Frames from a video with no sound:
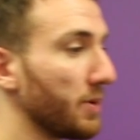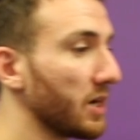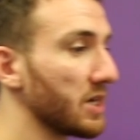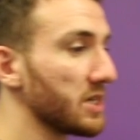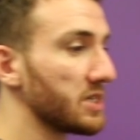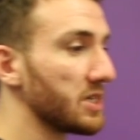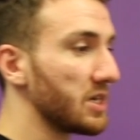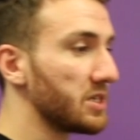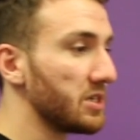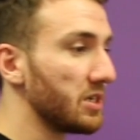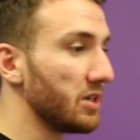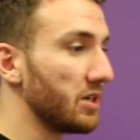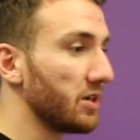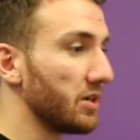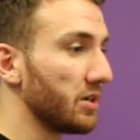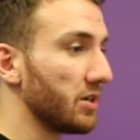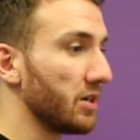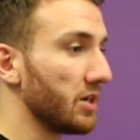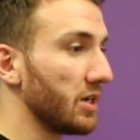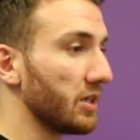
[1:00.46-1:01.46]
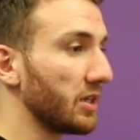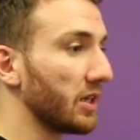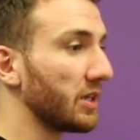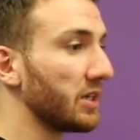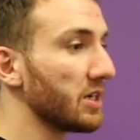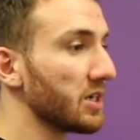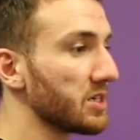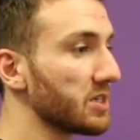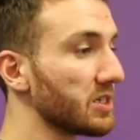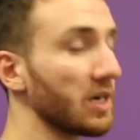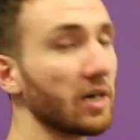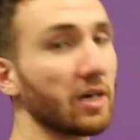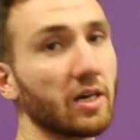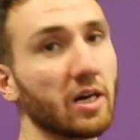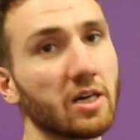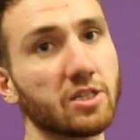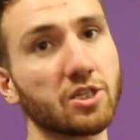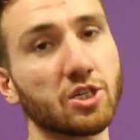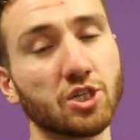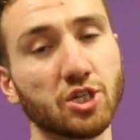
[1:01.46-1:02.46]
показатели а, таких стран,
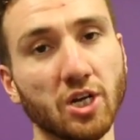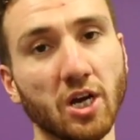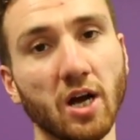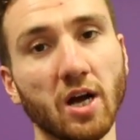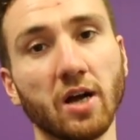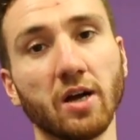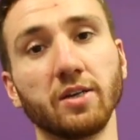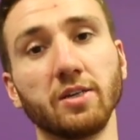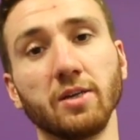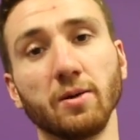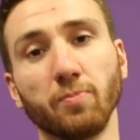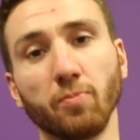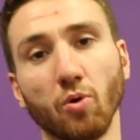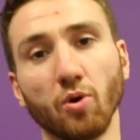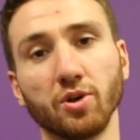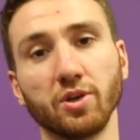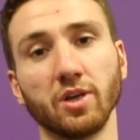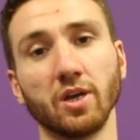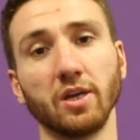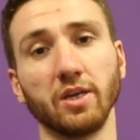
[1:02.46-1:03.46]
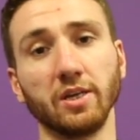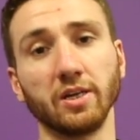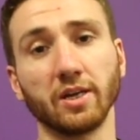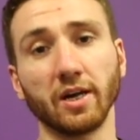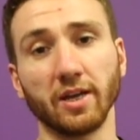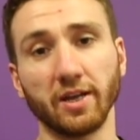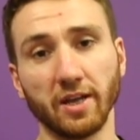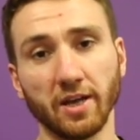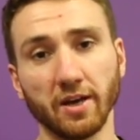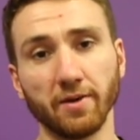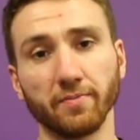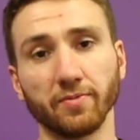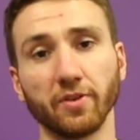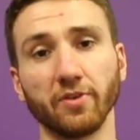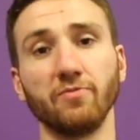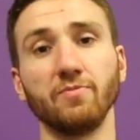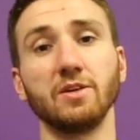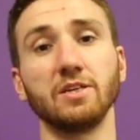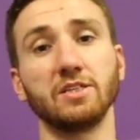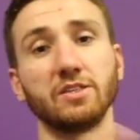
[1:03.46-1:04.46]
как США, Япония и Корея
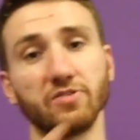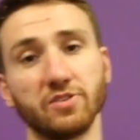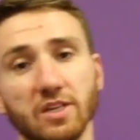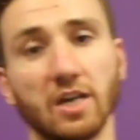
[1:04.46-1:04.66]
вместе